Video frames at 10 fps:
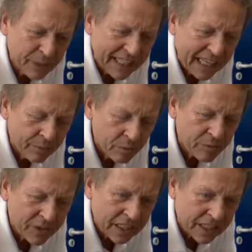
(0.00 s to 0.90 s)

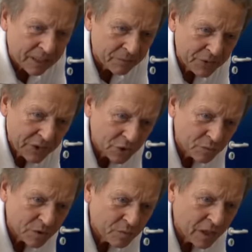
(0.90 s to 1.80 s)
Bindegewebe verkrampft ist,
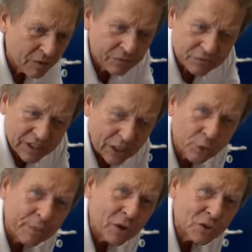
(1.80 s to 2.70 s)
um das mal auf
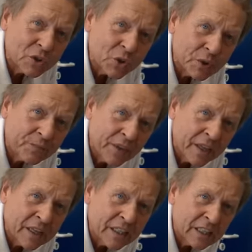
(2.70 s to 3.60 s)
salopp auszudrücken,
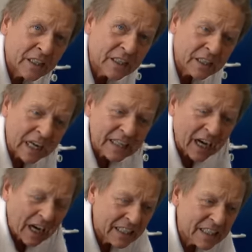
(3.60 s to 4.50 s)
dann
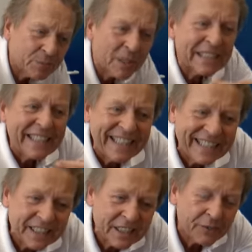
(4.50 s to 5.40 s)
kann alles, was
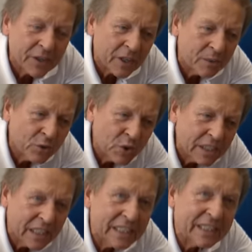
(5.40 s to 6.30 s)
hinter dieser Verkrampfung
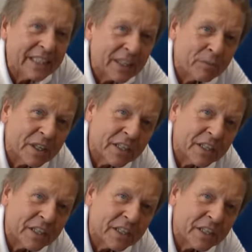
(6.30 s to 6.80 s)
ist, nicht mehr